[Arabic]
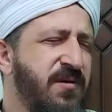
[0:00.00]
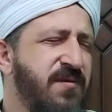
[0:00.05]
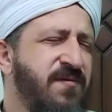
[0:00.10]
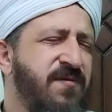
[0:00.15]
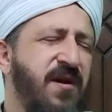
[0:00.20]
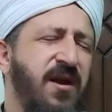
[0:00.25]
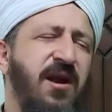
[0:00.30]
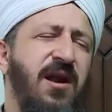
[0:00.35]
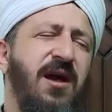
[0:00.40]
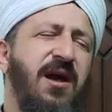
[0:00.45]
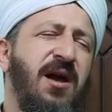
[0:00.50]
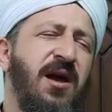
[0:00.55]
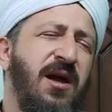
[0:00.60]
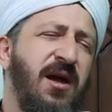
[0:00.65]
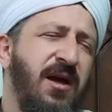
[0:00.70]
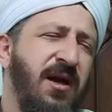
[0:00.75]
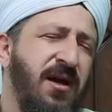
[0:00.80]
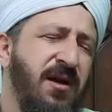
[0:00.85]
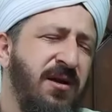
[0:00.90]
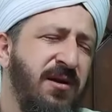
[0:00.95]

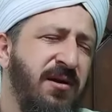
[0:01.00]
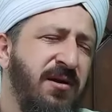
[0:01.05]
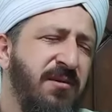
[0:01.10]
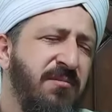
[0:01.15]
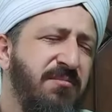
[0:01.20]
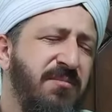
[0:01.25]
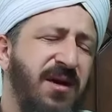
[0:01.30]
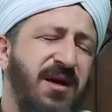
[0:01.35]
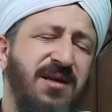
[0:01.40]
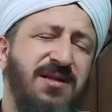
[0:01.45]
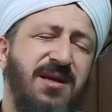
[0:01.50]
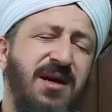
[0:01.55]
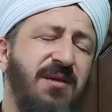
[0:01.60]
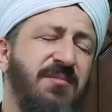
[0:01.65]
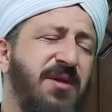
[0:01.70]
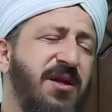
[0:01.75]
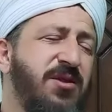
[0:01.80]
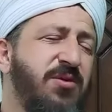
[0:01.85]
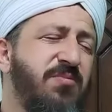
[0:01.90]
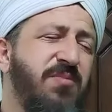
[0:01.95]
فالآن ما
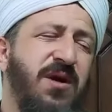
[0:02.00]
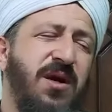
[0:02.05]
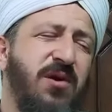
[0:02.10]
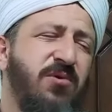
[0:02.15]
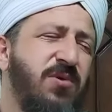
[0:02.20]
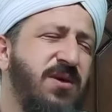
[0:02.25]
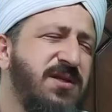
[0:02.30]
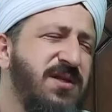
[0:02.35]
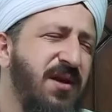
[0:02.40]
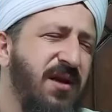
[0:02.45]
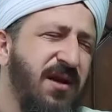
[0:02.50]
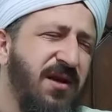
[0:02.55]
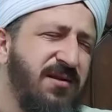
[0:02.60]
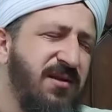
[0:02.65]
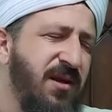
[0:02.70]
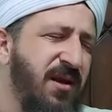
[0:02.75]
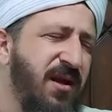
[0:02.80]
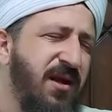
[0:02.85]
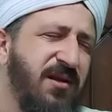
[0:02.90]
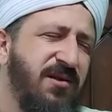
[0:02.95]
دامت ما
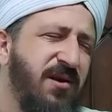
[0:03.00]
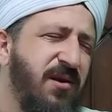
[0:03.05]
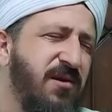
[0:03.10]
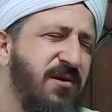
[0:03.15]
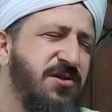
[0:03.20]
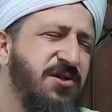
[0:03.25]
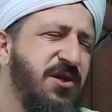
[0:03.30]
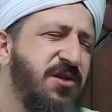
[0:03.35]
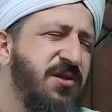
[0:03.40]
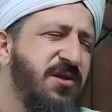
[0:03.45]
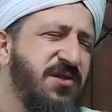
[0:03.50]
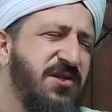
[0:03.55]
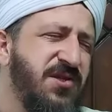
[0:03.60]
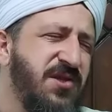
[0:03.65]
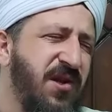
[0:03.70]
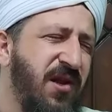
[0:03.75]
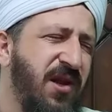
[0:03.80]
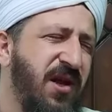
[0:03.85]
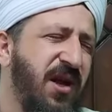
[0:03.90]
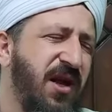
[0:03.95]
وصلت إلى درجة
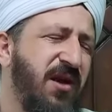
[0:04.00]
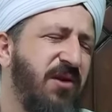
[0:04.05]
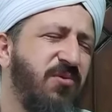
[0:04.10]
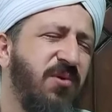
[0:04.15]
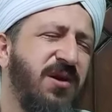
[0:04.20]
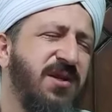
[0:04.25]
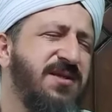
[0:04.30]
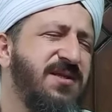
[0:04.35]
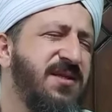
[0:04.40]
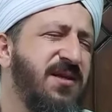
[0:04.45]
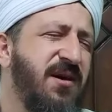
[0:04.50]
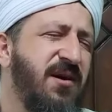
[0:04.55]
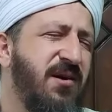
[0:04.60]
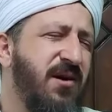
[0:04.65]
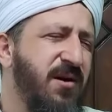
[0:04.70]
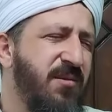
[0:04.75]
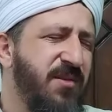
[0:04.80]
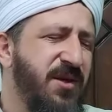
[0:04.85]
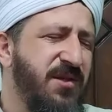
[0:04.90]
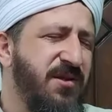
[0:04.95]
الصلاح
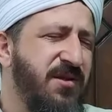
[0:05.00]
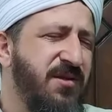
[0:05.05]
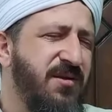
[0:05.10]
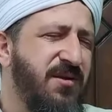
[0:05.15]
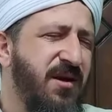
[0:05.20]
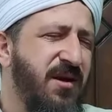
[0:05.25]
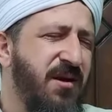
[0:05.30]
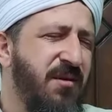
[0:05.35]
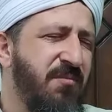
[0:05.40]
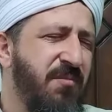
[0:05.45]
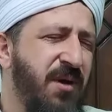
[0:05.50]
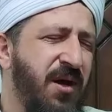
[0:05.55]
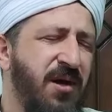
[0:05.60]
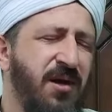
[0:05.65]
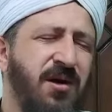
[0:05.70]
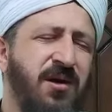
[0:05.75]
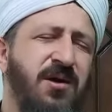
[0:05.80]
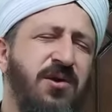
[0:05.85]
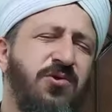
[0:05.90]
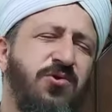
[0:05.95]
والاستقامة التامة
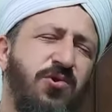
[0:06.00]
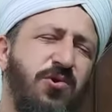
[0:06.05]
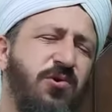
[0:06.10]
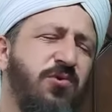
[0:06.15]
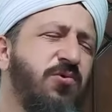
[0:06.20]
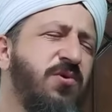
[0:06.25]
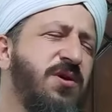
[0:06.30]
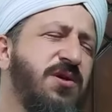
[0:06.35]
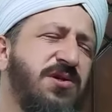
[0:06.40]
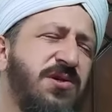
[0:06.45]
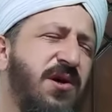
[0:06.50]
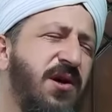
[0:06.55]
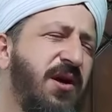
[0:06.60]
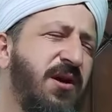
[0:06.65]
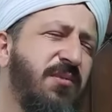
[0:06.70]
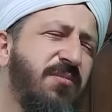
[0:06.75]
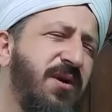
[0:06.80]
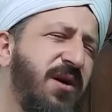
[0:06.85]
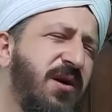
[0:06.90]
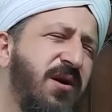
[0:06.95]
تغوي
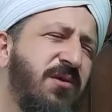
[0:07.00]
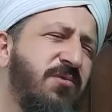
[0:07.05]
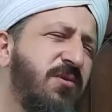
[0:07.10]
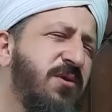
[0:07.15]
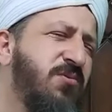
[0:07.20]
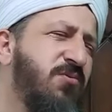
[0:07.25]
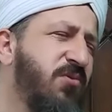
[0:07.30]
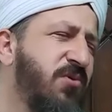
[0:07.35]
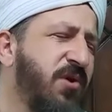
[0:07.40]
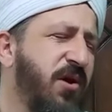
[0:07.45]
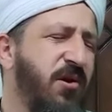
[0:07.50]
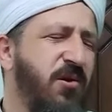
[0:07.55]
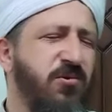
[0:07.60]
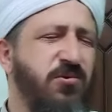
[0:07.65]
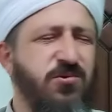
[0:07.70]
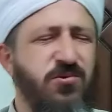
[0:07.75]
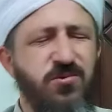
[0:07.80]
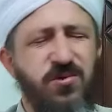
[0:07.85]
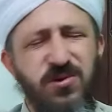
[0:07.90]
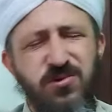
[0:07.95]
صاحبها وتضله
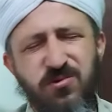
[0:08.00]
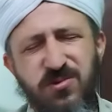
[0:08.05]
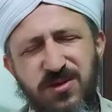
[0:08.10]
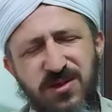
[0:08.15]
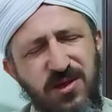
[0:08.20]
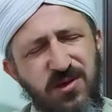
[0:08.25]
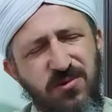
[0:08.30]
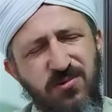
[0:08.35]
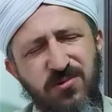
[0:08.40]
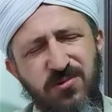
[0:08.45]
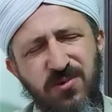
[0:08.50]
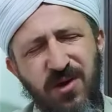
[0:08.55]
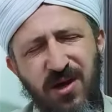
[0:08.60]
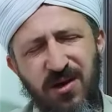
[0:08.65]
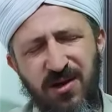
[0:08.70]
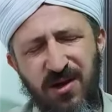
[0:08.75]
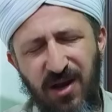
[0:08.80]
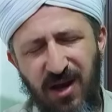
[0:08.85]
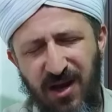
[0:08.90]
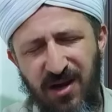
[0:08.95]
وتزيغه
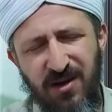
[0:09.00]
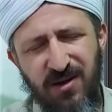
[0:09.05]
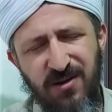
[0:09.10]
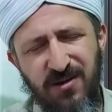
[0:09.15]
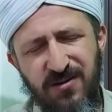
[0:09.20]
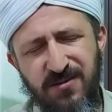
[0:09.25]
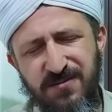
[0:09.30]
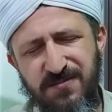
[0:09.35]
عن الحق